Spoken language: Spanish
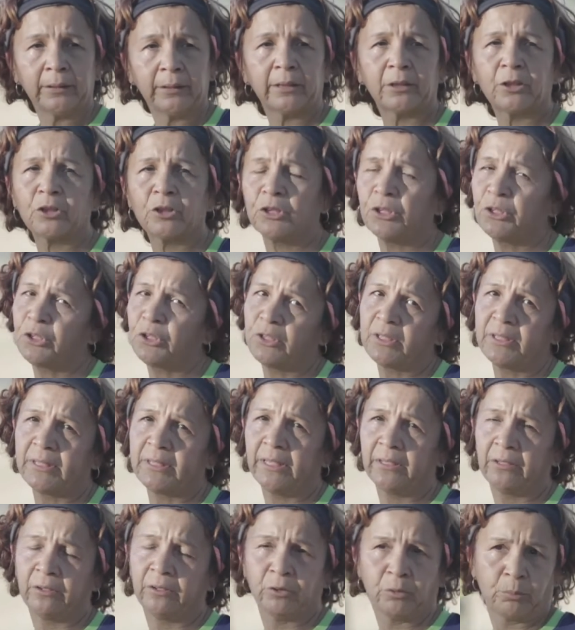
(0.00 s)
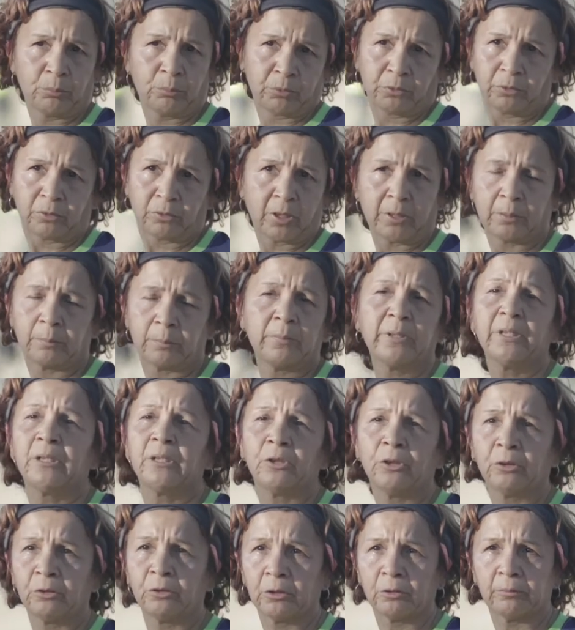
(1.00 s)
Entonces yo decía, no, en mí
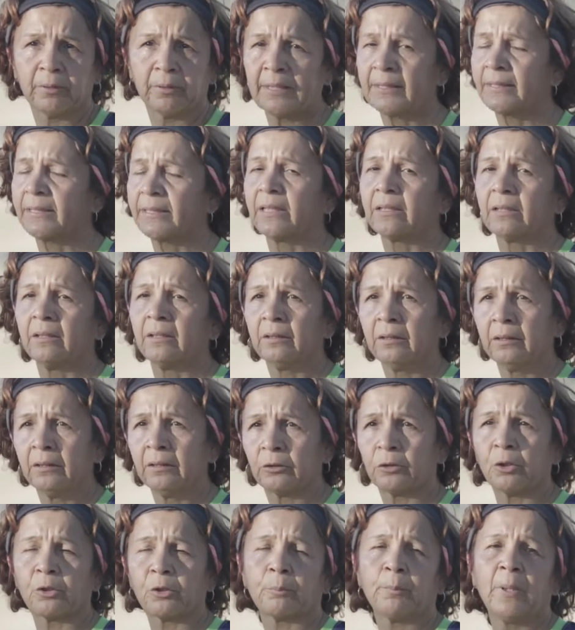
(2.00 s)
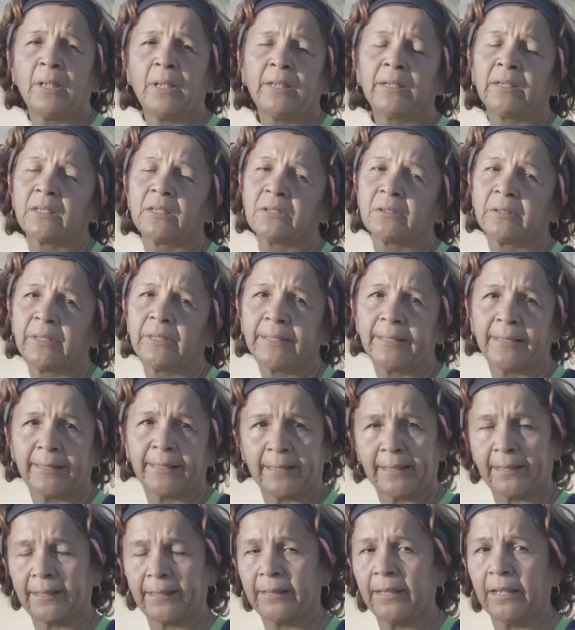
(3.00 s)
no, no va a ser. Normal es que yo
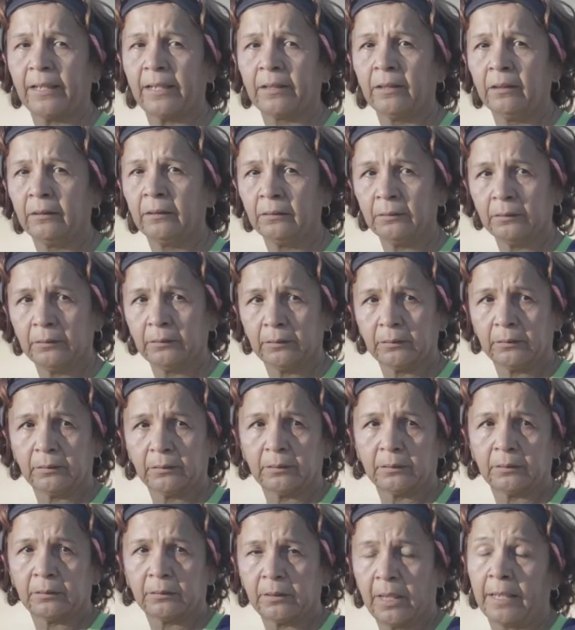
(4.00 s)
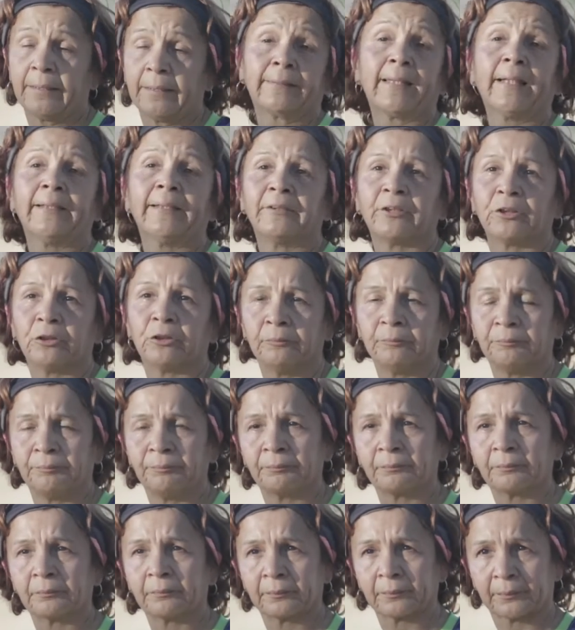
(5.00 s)
tenga que estar andando,
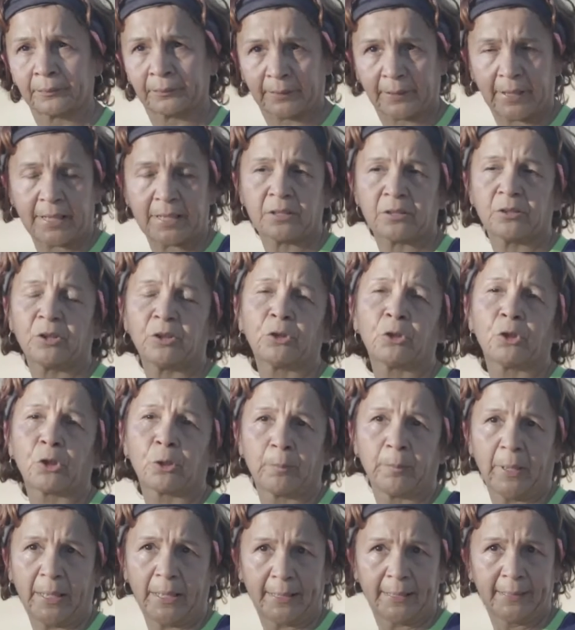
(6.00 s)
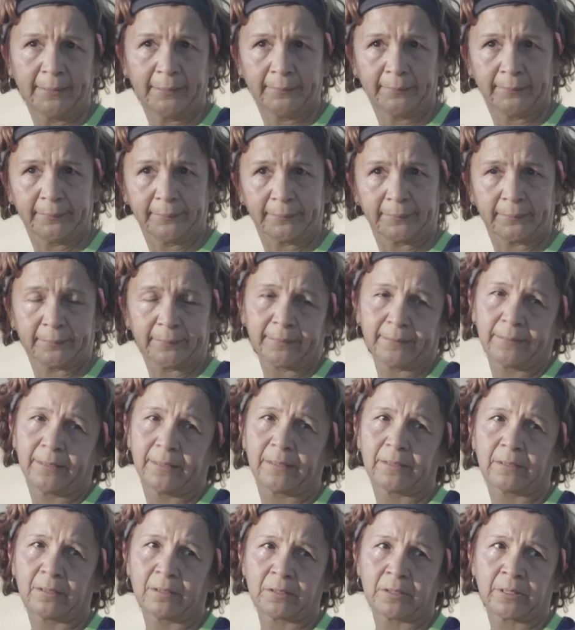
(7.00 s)
eso es normal.
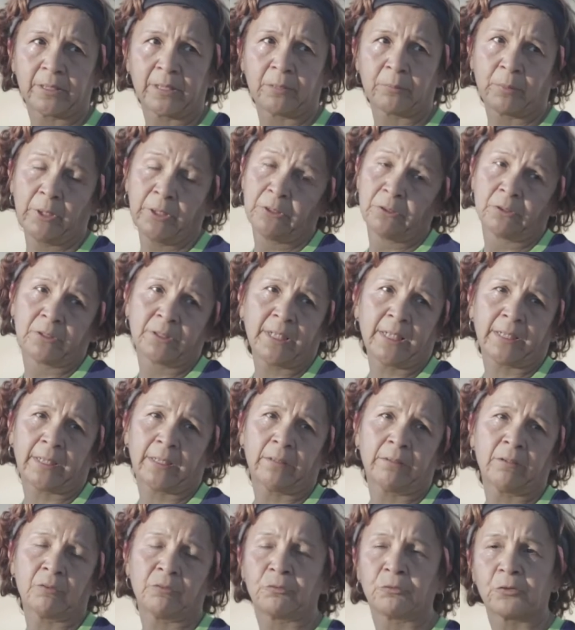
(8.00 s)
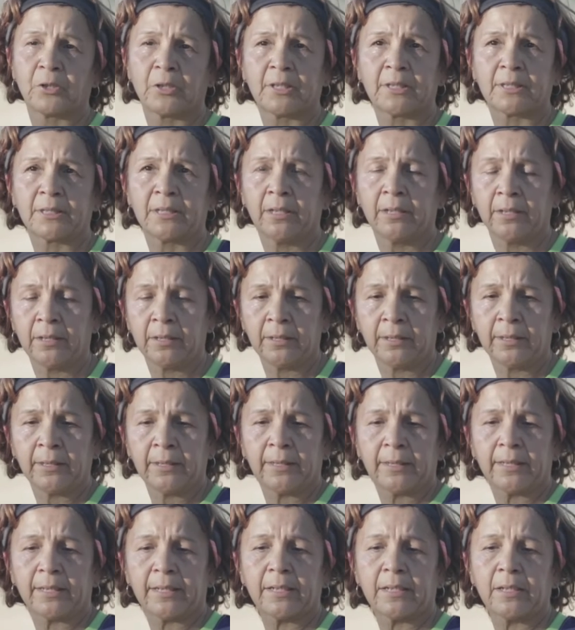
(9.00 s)
Entonces, bueno, sacaba fuerza
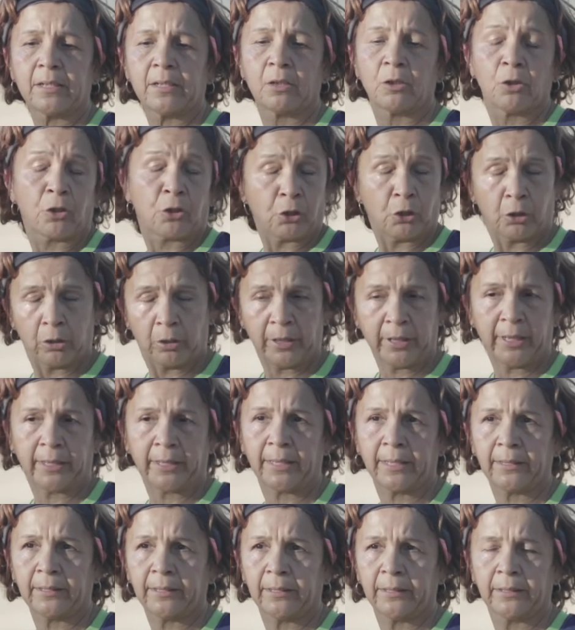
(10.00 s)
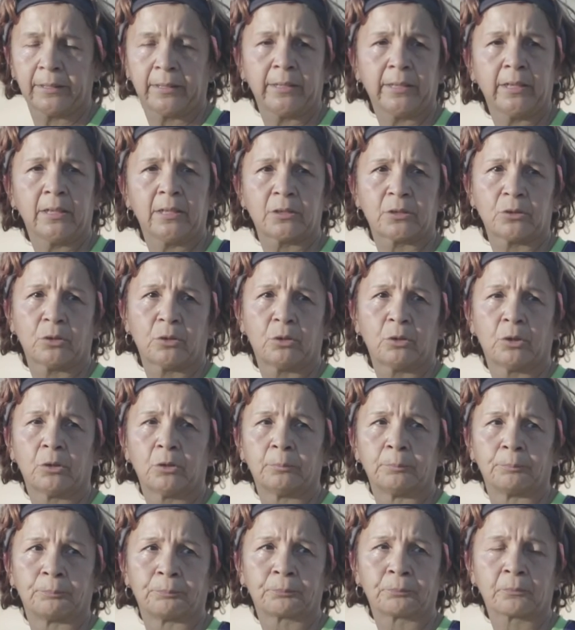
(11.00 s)
y los dolores que tenía yo
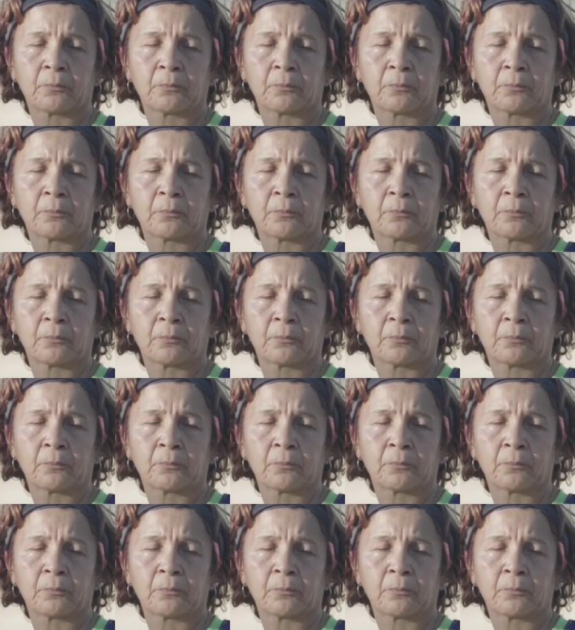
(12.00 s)
lo